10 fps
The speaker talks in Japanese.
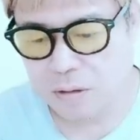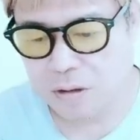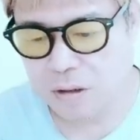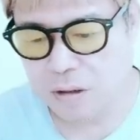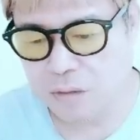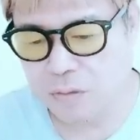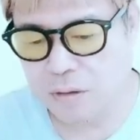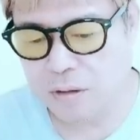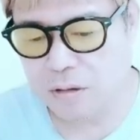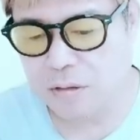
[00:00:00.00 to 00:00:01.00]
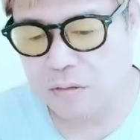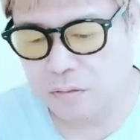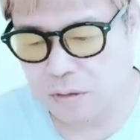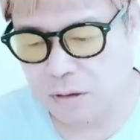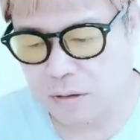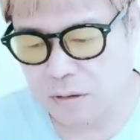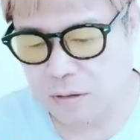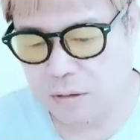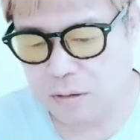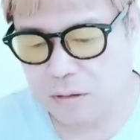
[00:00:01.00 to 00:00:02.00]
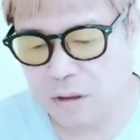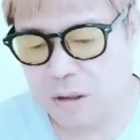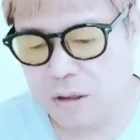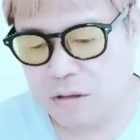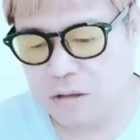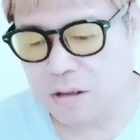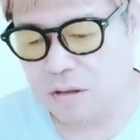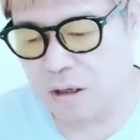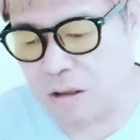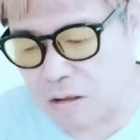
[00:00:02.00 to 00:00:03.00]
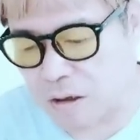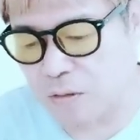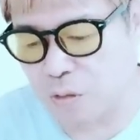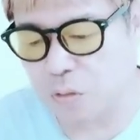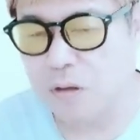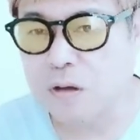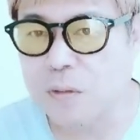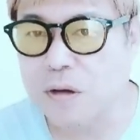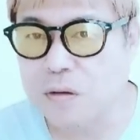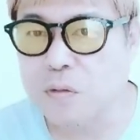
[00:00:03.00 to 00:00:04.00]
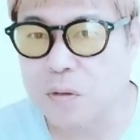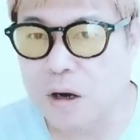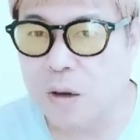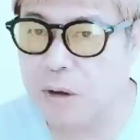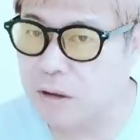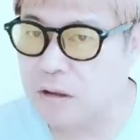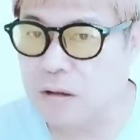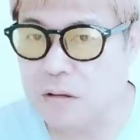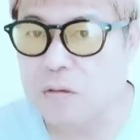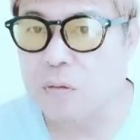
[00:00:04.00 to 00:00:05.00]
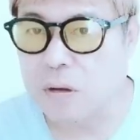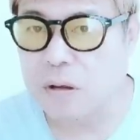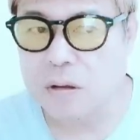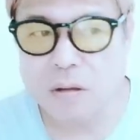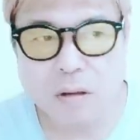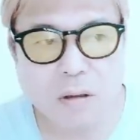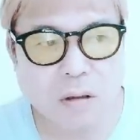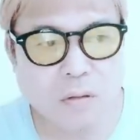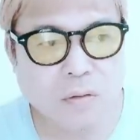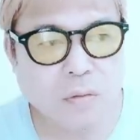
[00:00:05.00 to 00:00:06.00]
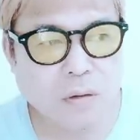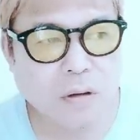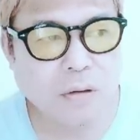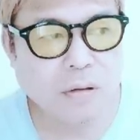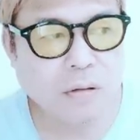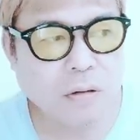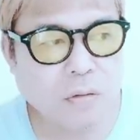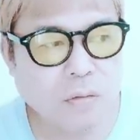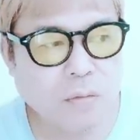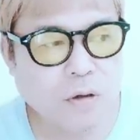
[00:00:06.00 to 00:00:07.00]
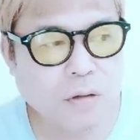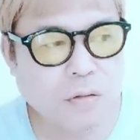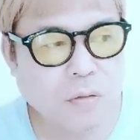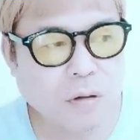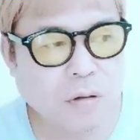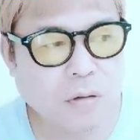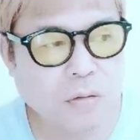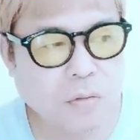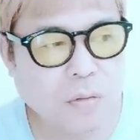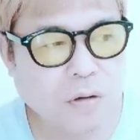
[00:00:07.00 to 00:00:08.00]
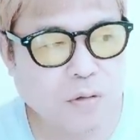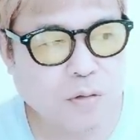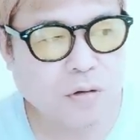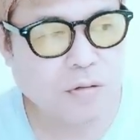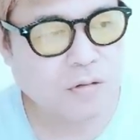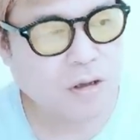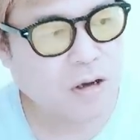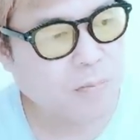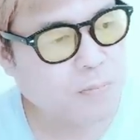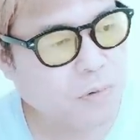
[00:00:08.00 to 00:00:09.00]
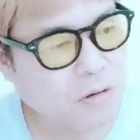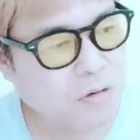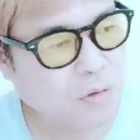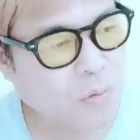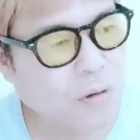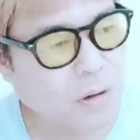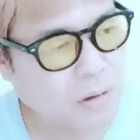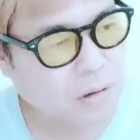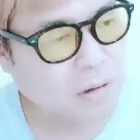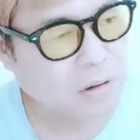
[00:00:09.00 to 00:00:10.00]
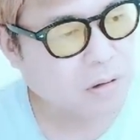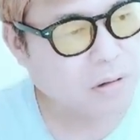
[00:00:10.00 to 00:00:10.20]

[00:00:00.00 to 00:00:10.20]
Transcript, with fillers: 比例で受かんないんですよね。で、なんでじゃああの人が今いるのか、浜田議員っていうのかな。なんであの人が NHK 党で今いるのかっていうと、あの人9800票かな